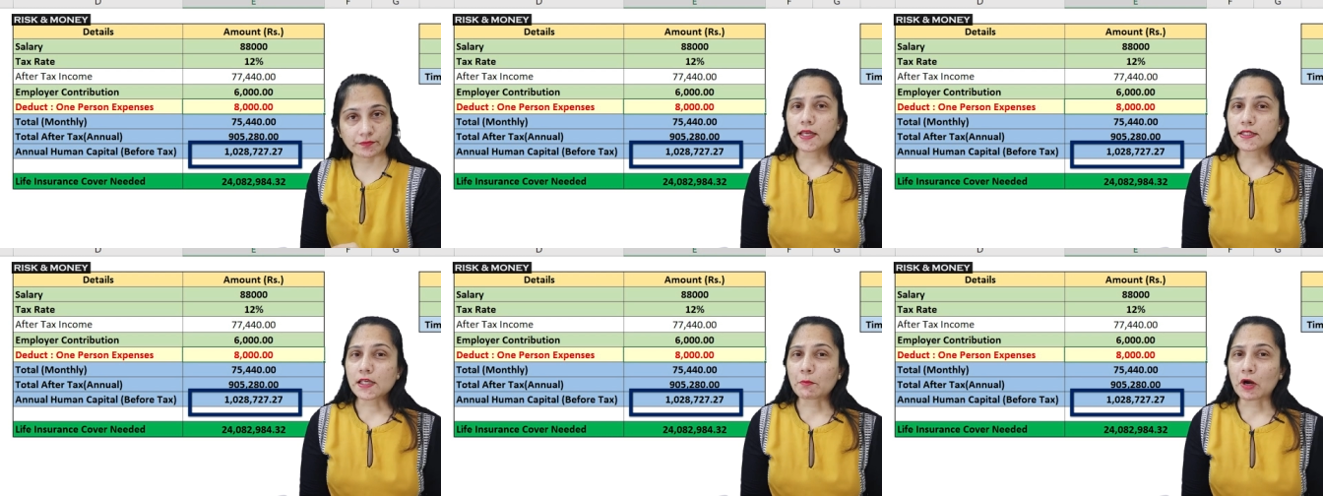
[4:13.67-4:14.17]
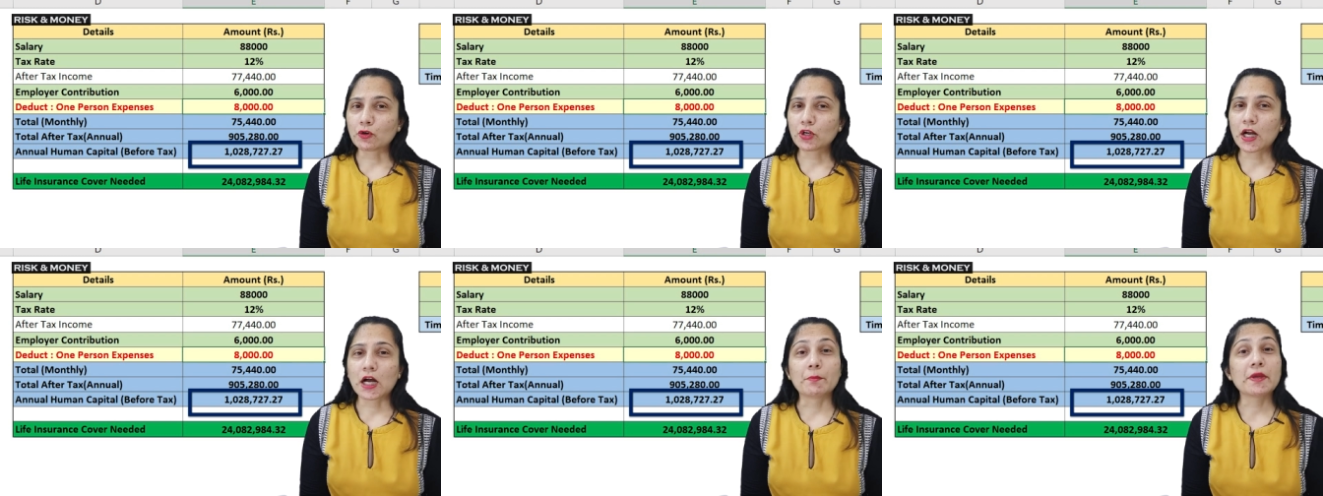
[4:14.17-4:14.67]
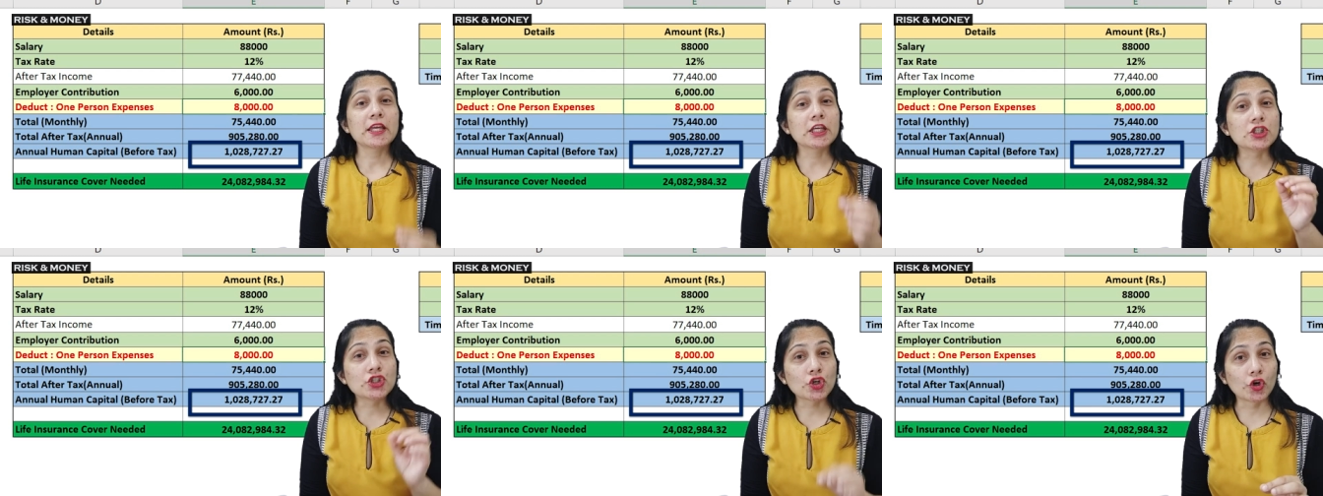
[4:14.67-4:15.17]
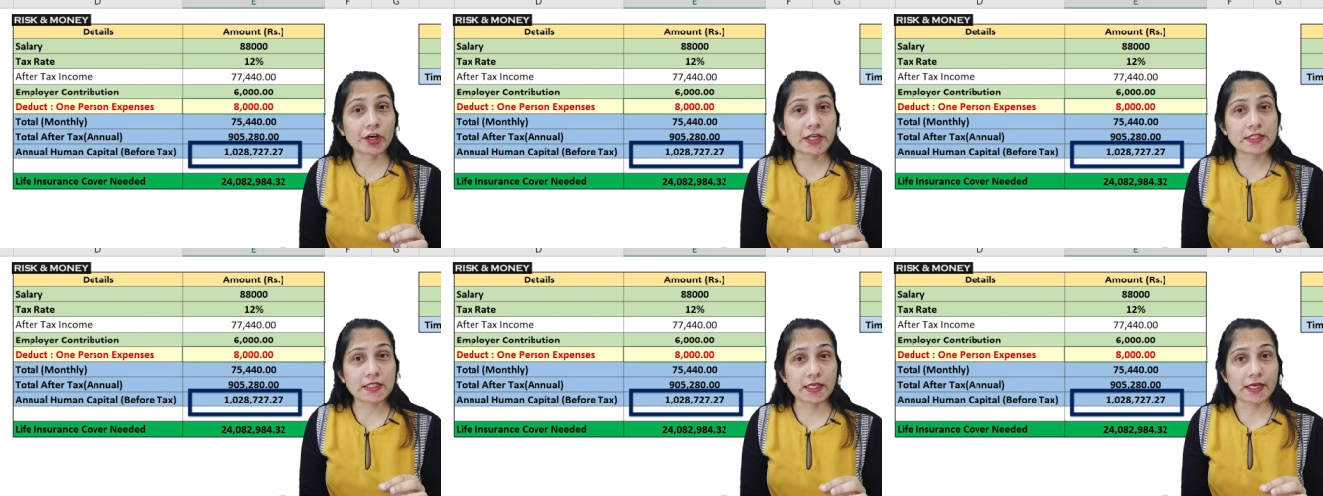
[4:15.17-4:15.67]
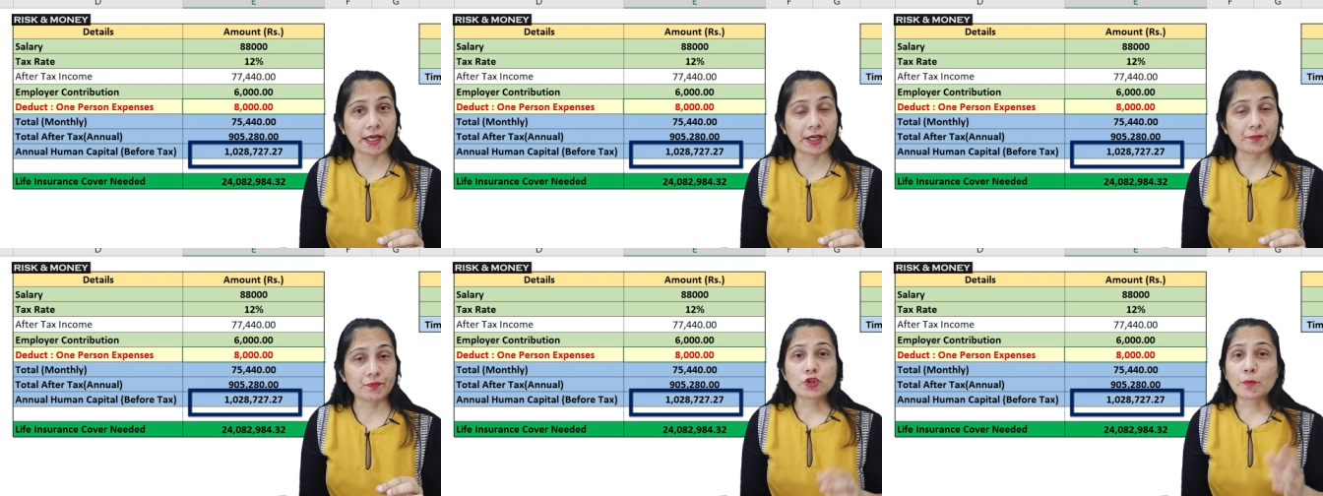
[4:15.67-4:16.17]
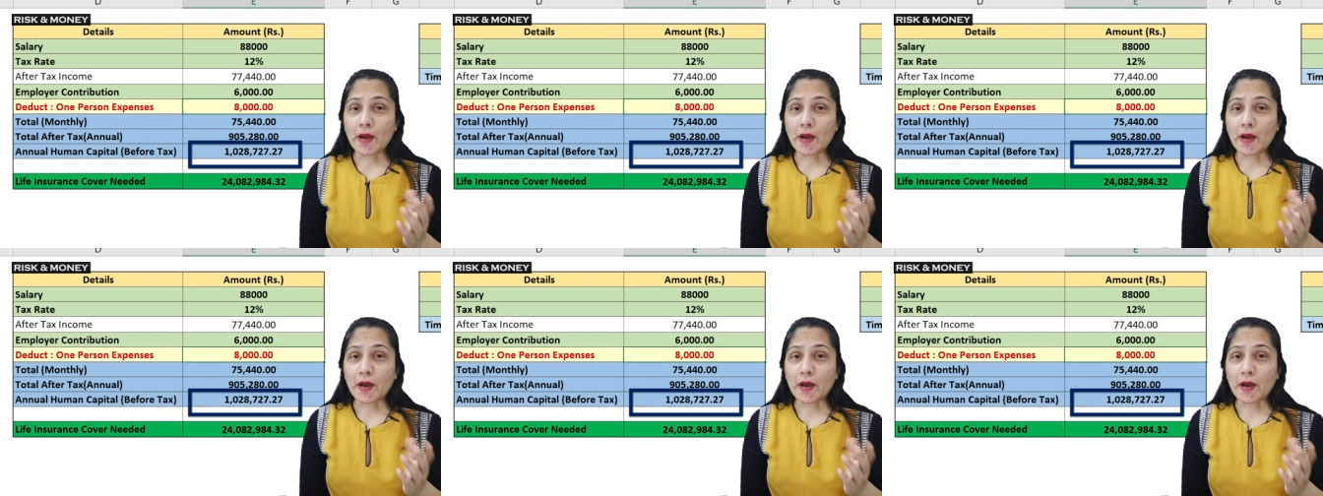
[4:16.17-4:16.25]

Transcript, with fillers: इस अमाउंट का हमें इंश्योरेंस लेना है सो so,